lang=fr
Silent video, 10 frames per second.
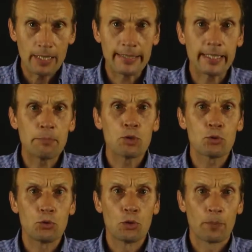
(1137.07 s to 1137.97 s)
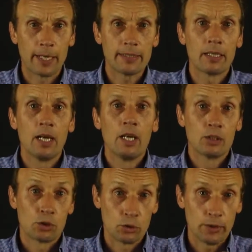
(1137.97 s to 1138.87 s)
Les thèmes Studio Press
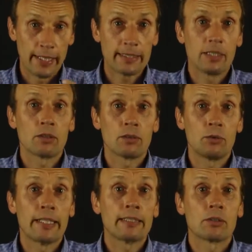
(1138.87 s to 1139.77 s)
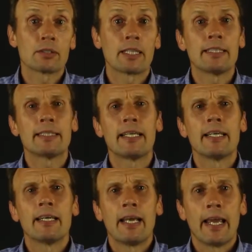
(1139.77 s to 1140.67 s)
sont d'une excellente,
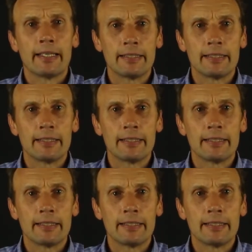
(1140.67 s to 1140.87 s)
qualité et